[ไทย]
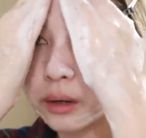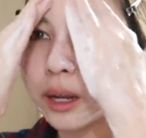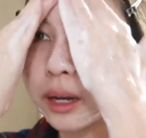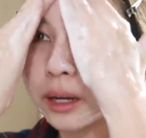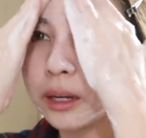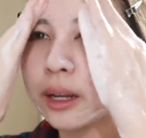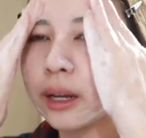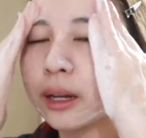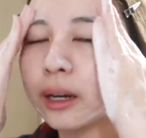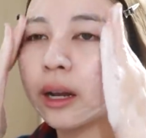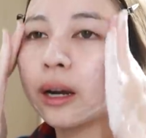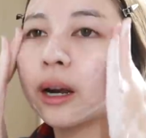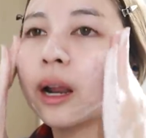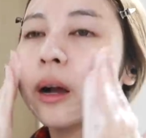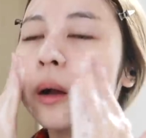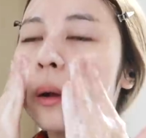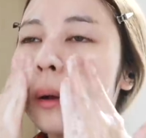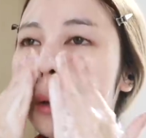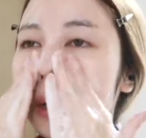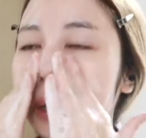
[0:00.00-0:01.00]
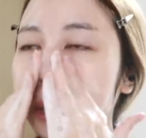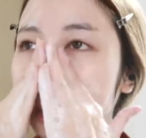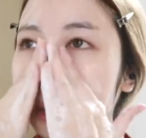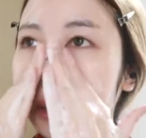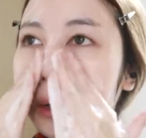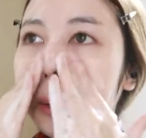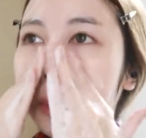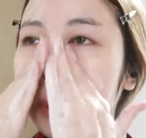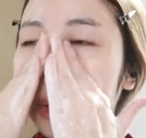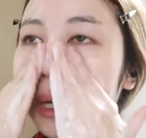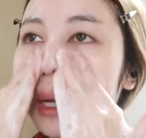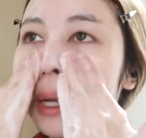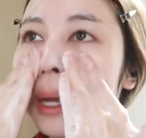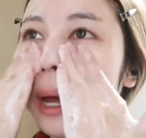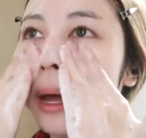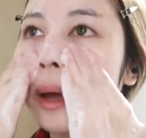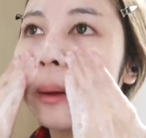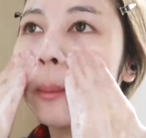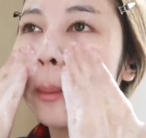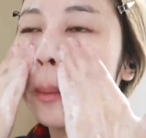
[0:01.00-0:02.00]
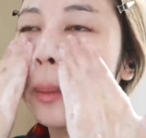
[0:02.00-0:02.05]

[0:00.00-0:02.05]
เทคนิคหลักๆก็คือพยายาม